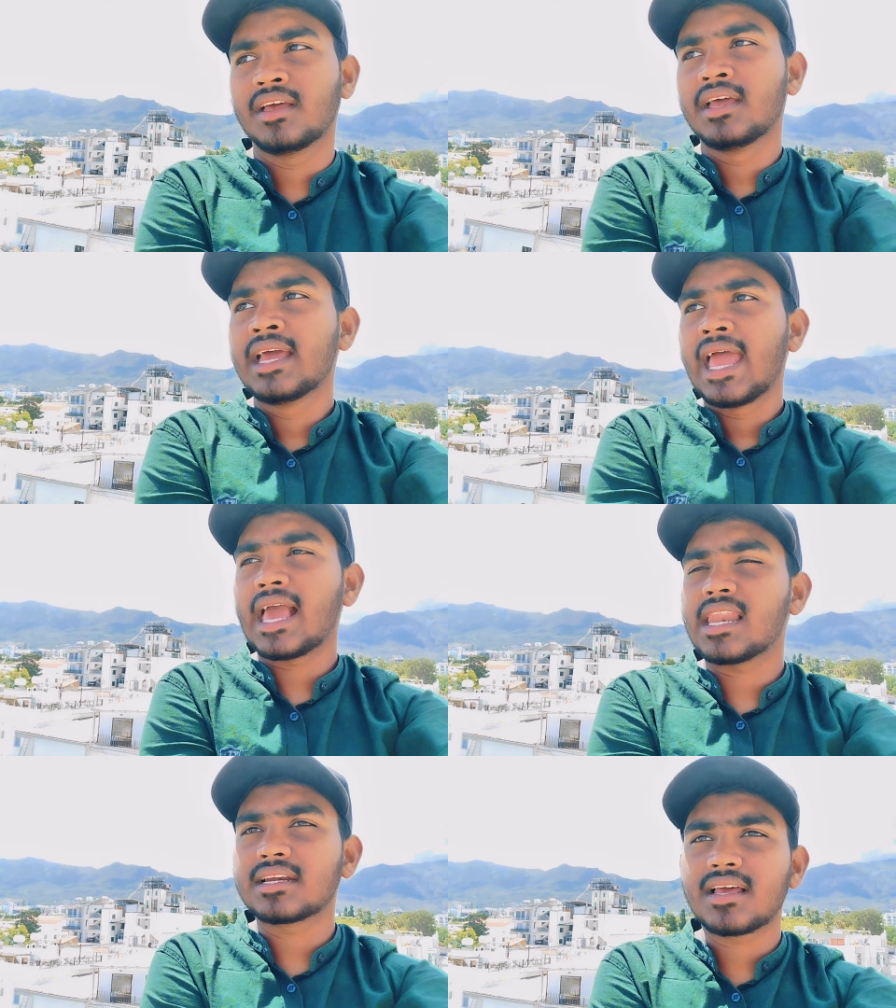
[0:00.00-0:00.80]
এক
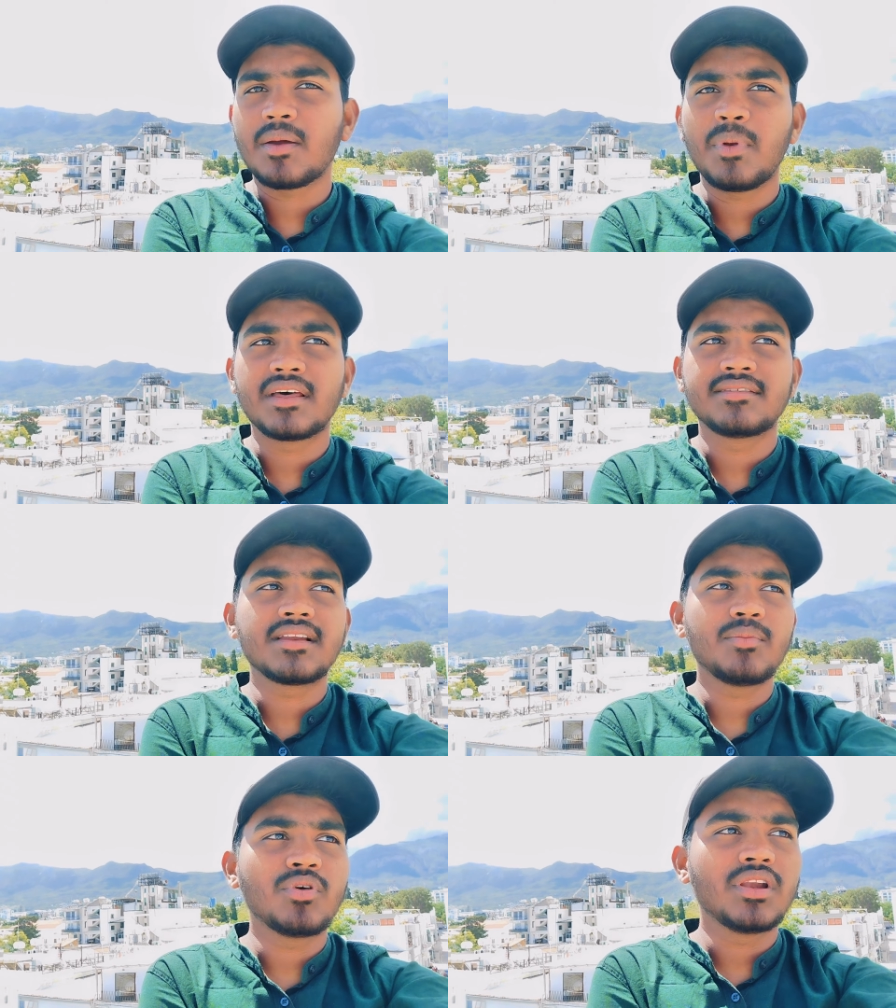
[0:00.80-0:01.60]
লাখ টাকা প্লাস ইনকাম
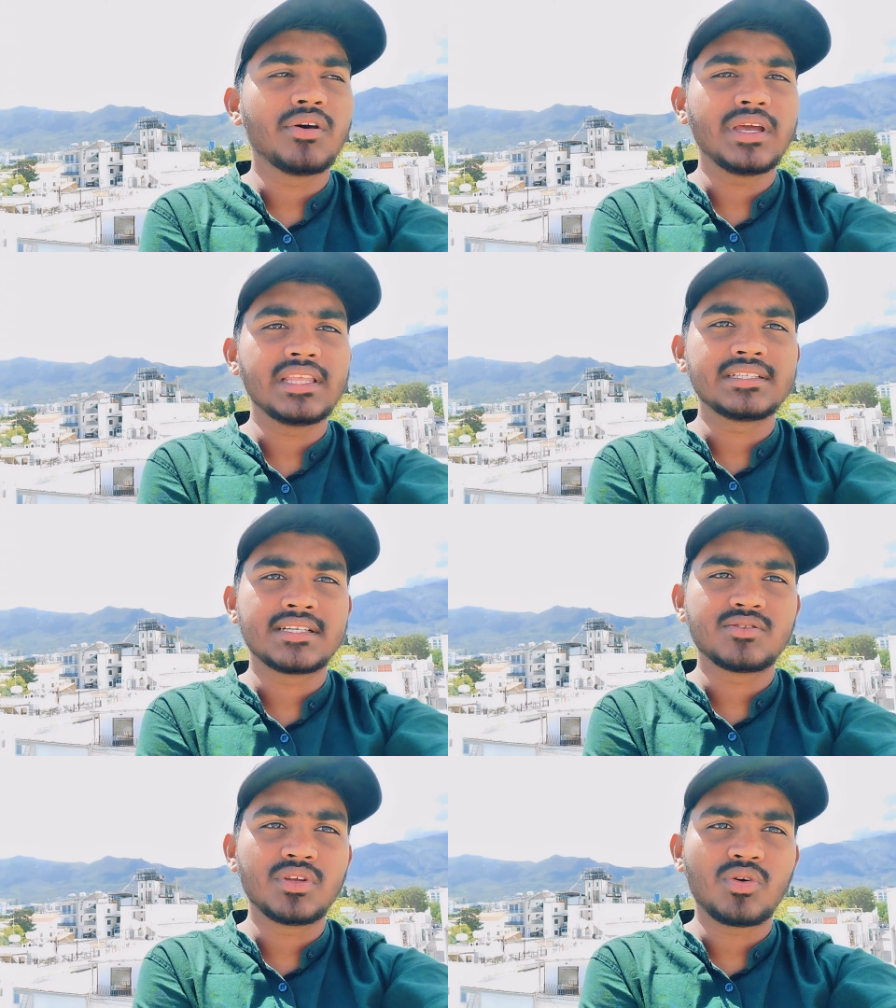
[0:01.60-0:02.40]
করলেও এই দেশের
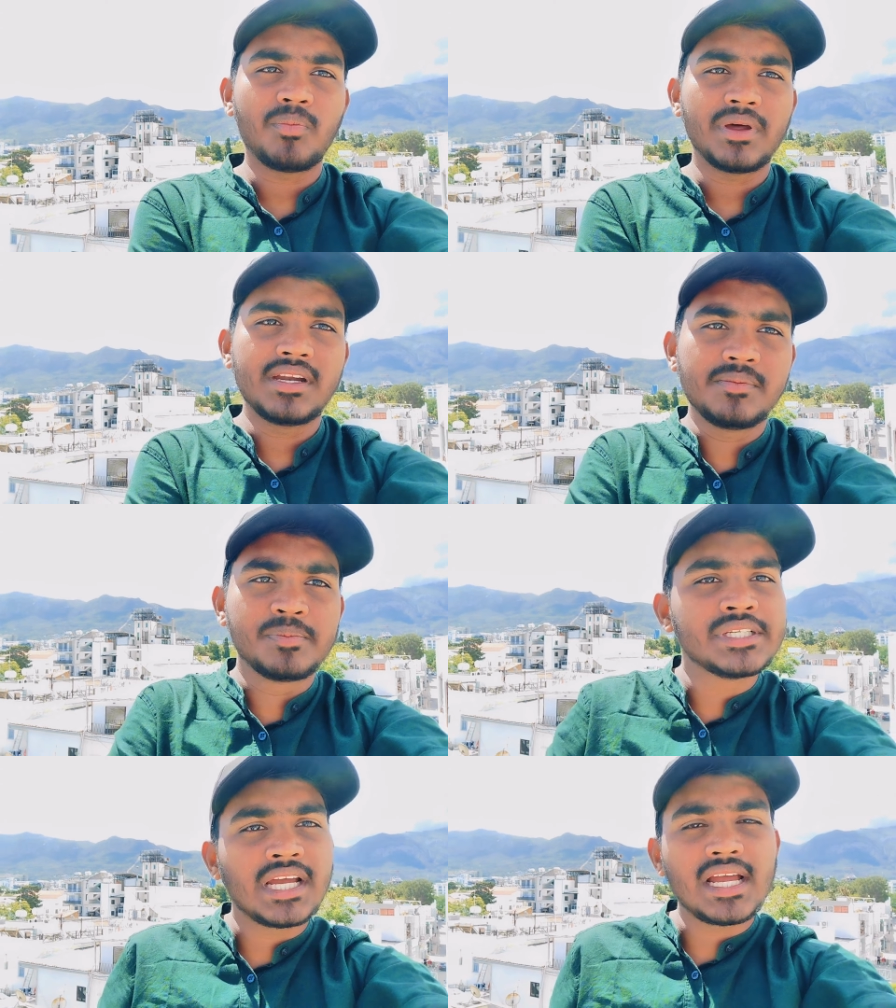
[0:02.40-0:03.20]
যদি কোম্পানির
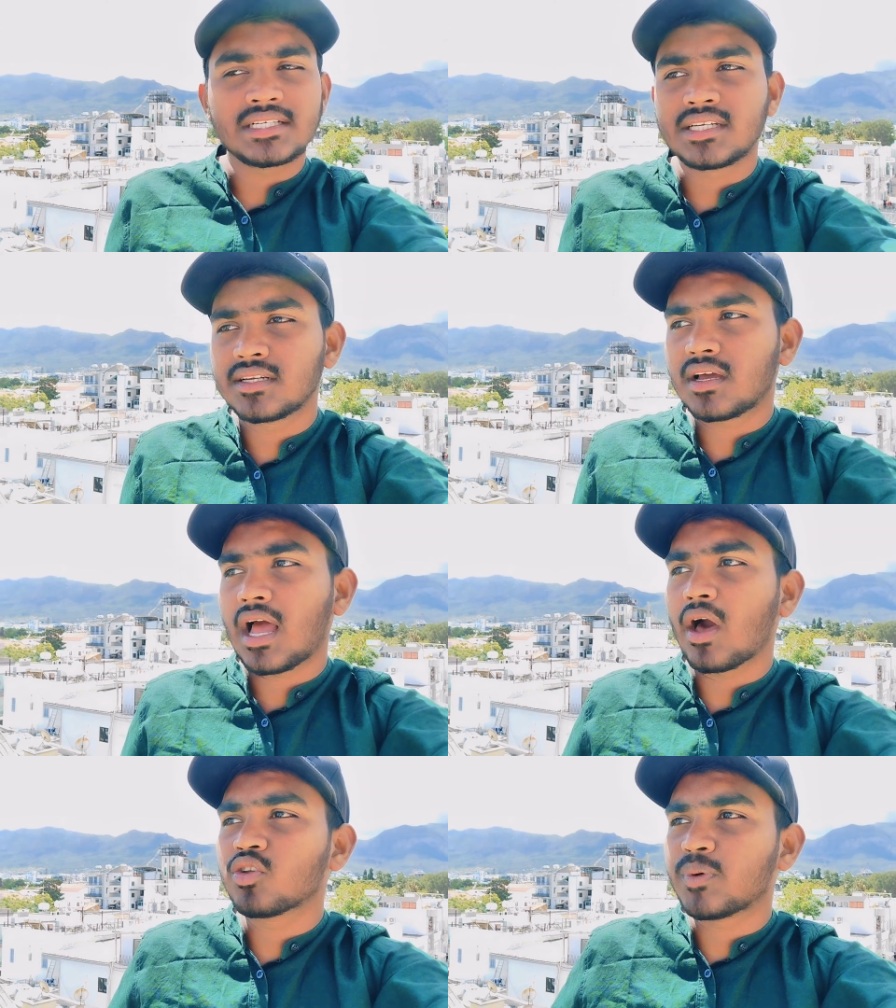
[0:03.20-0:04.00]
বিষয়ে আসেন
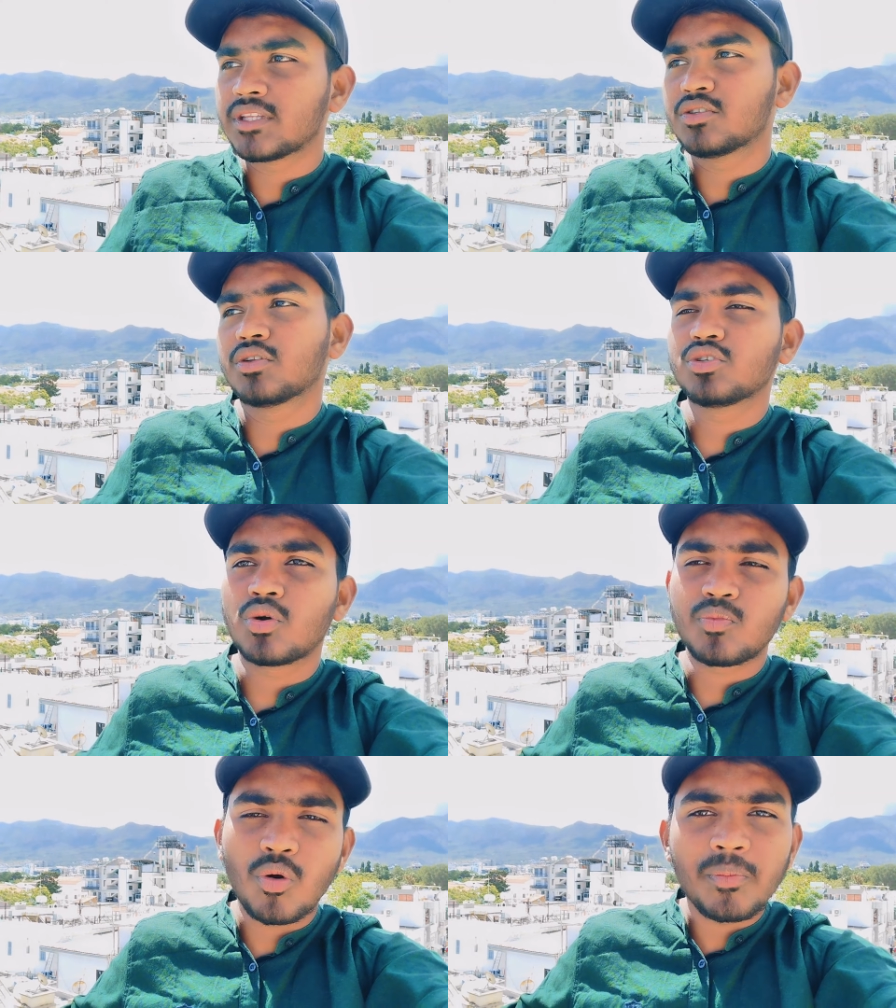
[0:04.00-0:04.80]
কাগজপাতি যদি সব
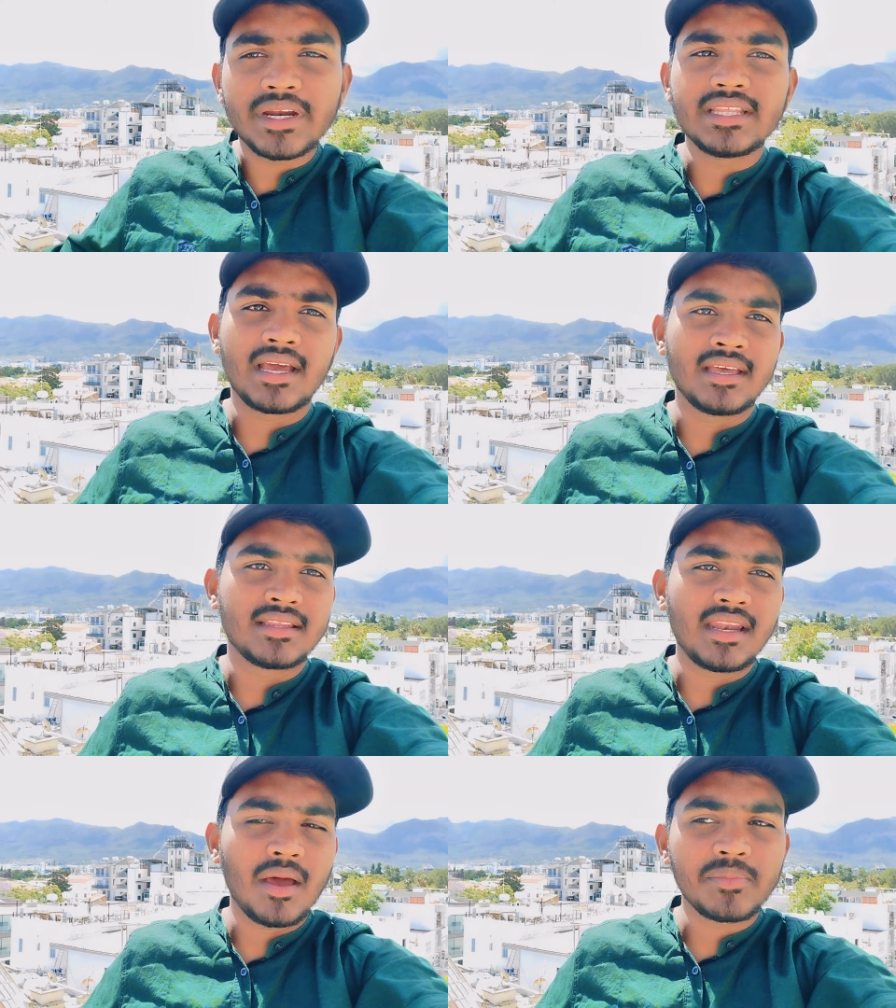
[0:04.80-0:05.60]
কোম্পানি দেখে
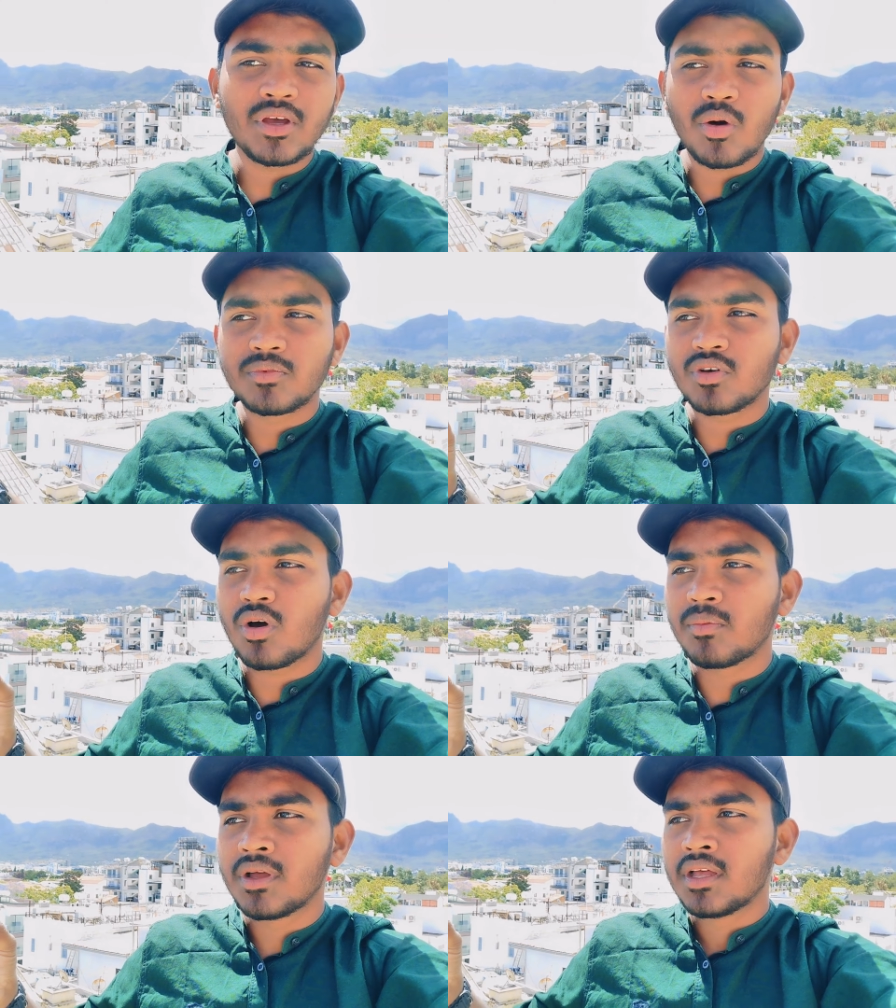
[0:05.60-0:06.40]
তাহলে আপনি কমসে কম
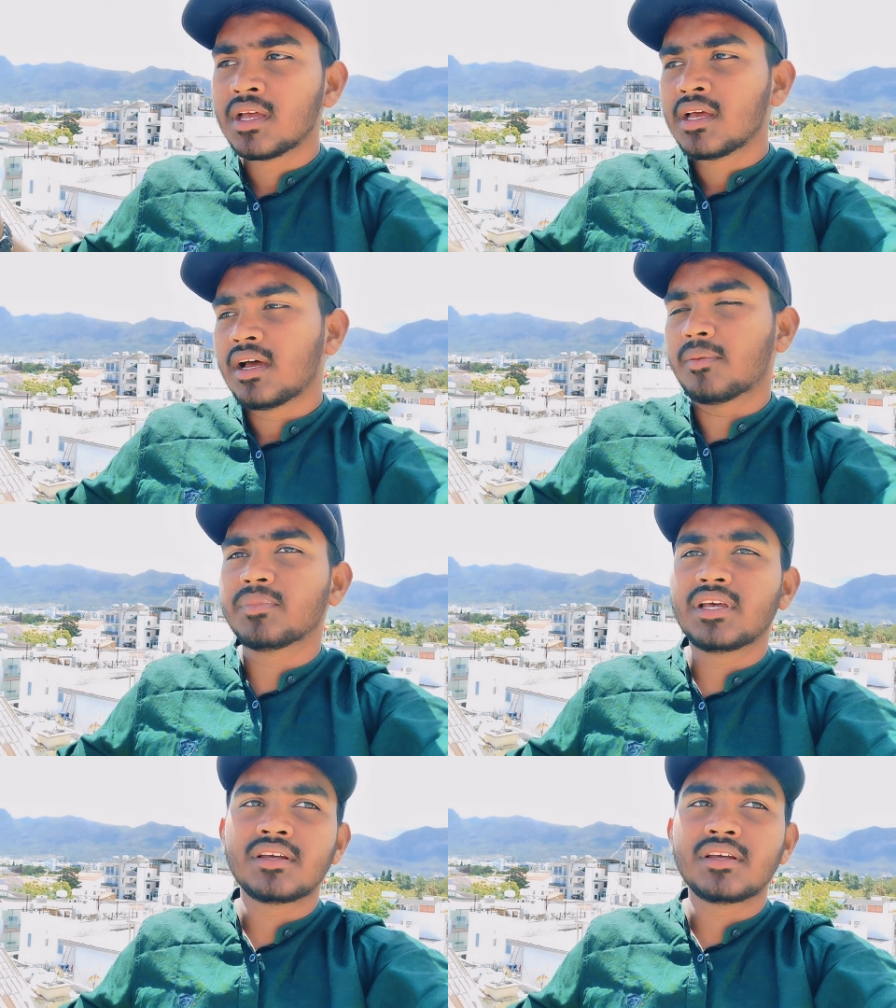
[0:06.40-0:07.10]
আপনি